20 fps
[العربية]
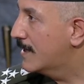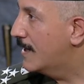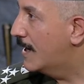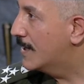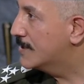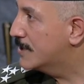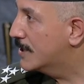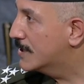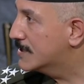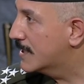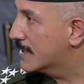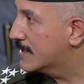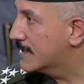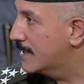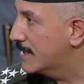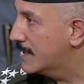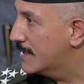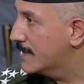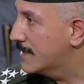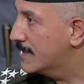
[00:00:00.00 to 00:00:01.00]

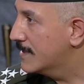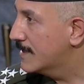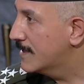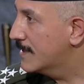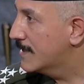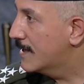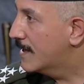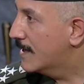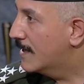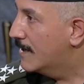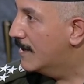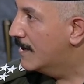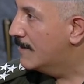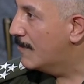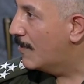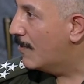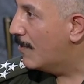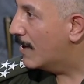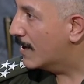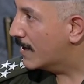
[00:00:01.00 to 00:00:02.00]
أجهزتنا
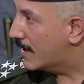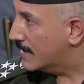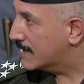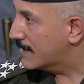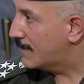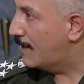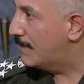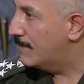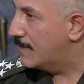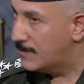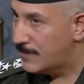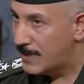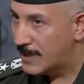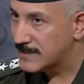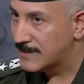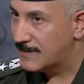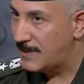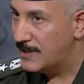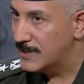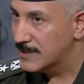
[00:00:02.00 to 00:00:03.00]
للمواقع طبعا
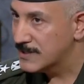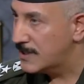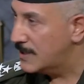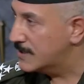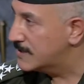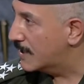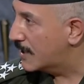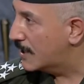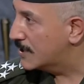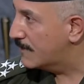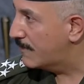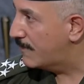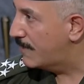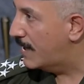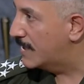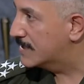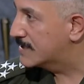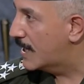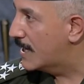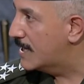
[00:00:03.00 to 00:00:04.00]
بالمناسبة احنا يصير عندنا كشف
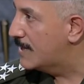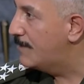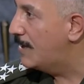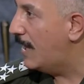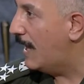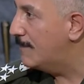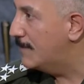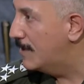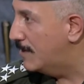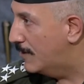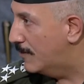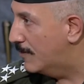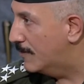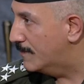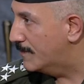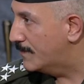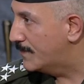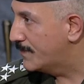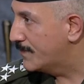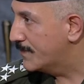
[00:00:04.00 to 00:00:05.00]
لأساليب العمل لهم
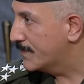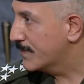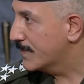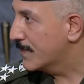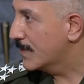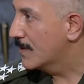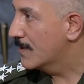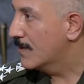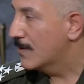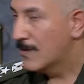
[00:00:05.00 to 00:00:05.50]
طيب